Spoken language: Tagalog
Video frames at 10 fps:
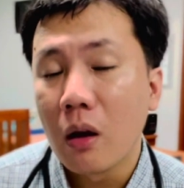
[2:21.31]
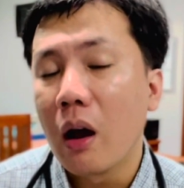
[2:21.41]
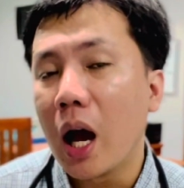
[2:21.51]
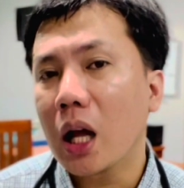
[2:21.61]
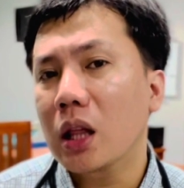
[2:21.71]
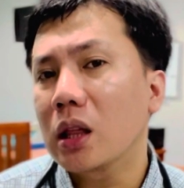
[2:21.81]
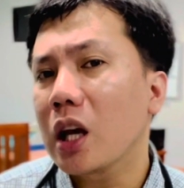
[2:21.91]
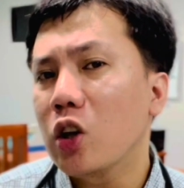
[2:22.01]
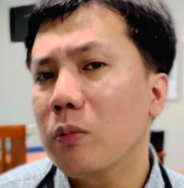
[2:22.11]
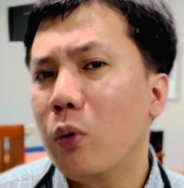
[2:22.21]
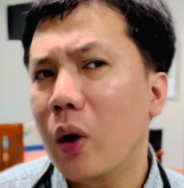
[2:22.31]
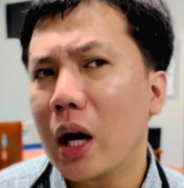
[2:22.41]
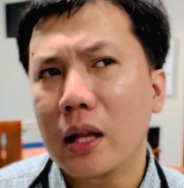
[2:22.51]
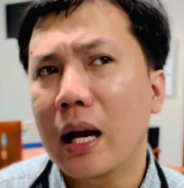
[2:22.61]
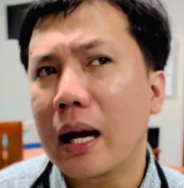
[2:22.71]
at kayo po
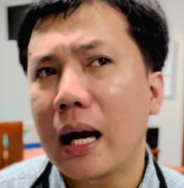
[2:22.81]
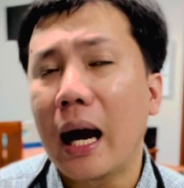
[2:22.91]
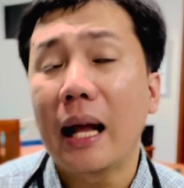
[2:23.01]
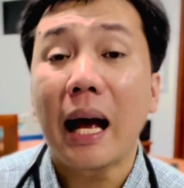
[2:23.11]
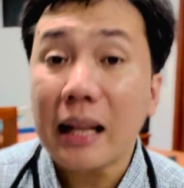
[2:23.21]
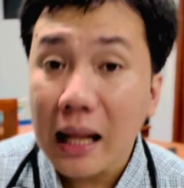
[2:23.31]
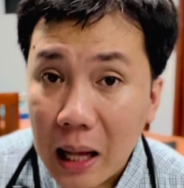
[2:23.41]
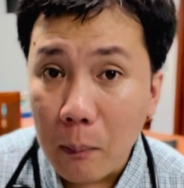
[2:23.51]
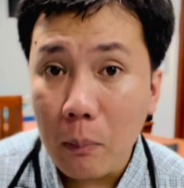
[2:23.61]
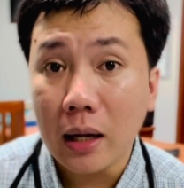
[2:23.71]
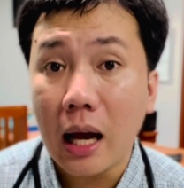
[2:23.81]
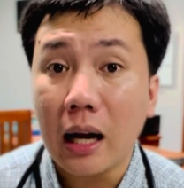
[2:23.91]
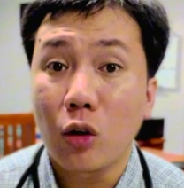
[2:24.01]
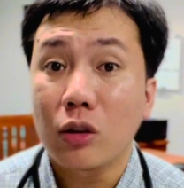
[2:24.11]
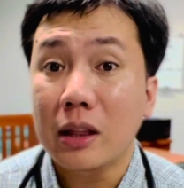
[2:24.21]
ay nakaalala lamang
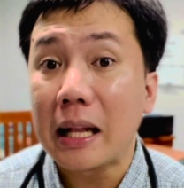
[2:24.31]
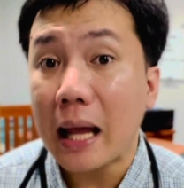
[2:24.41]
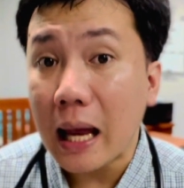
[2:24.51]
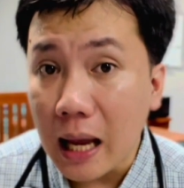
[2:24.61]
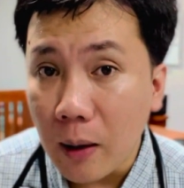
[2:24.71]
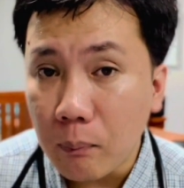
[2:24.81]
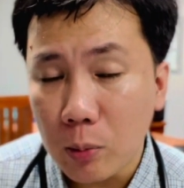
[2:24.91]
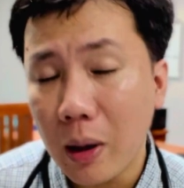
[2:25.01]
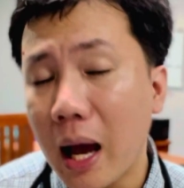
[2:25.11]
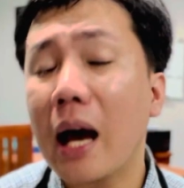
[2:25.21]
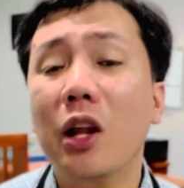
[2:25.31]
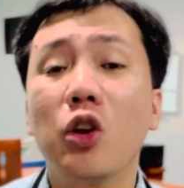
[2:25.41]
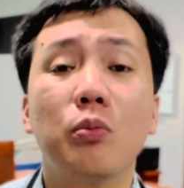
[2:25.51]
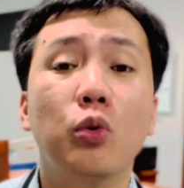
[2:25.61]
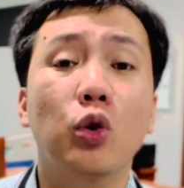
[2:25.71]
around 10 a.m., maaari
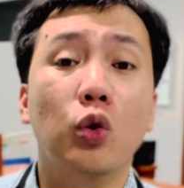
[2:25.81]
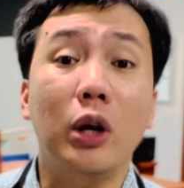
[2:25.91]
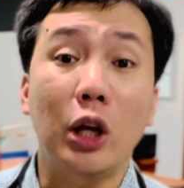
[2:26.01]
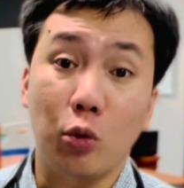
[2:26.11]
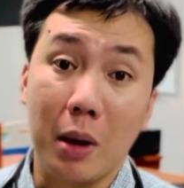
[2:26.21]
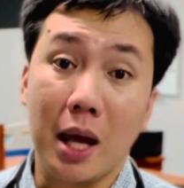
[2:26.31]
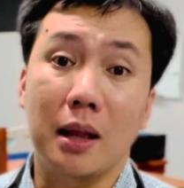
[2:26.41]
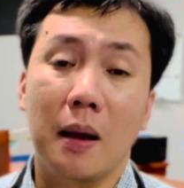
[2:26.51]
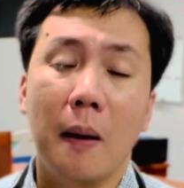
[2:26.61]
nyo po itong inumin.